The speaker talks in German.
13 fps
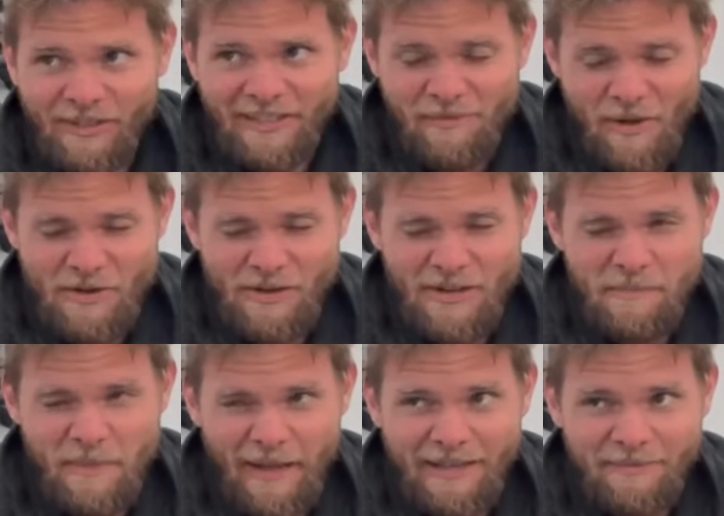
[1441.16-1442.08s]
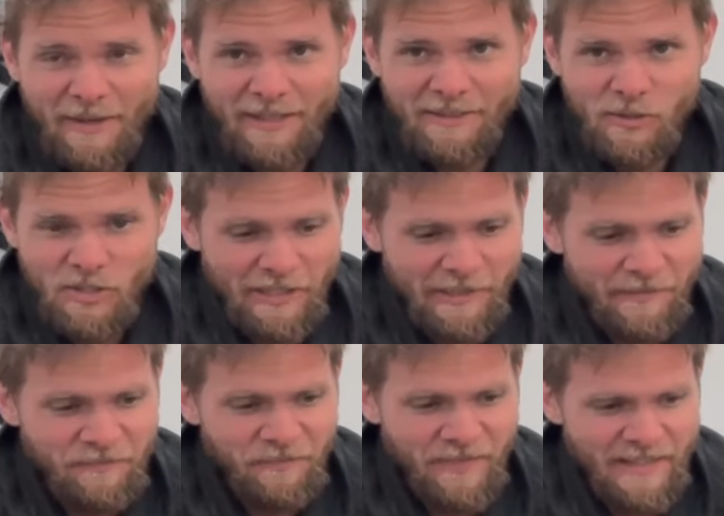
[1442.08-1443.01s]
ich habe auch noch eine Backup-Kartusche.
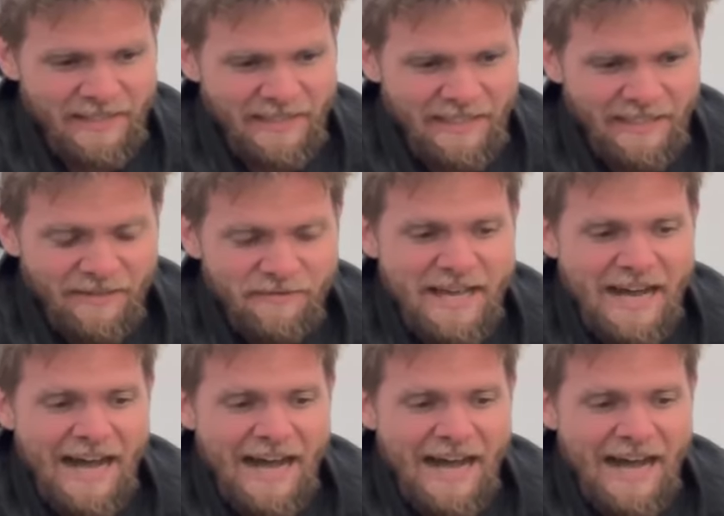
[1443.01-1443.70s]
Wir